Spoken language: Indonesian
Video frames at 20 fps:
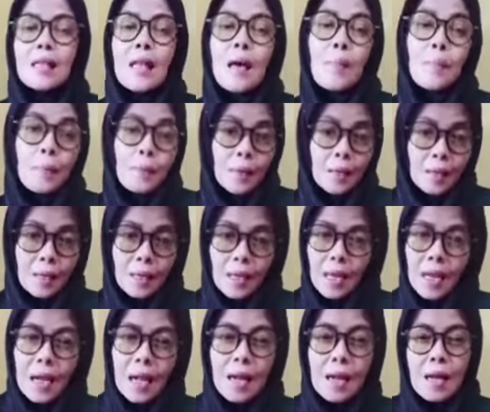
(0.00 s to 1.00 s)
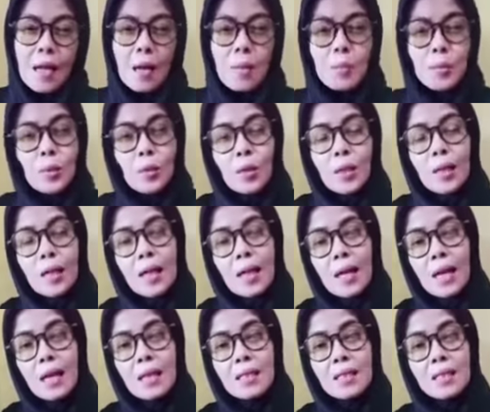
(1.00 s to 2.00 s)
Tapi
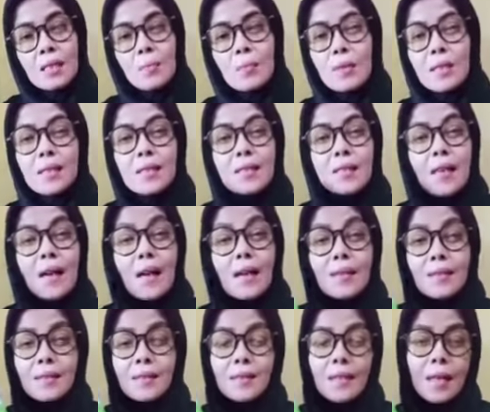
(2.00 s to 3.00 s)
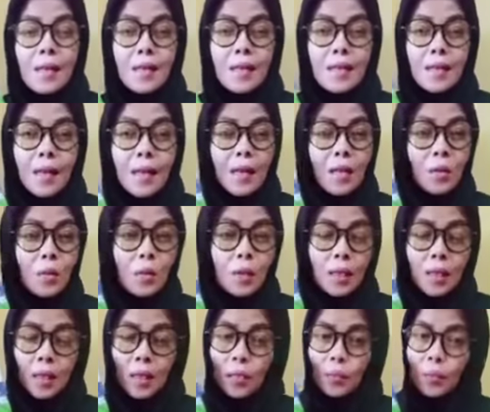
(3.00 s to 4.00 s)
alhamdulillah semenjak saya
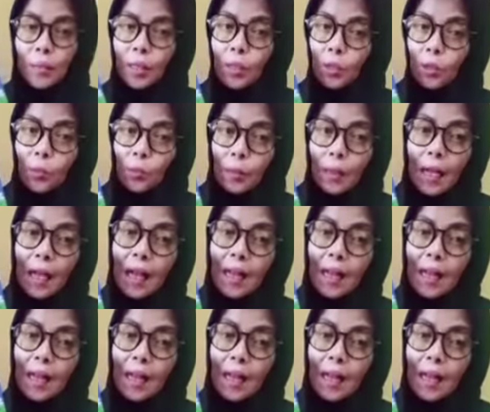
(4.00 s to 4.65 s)
rutin minum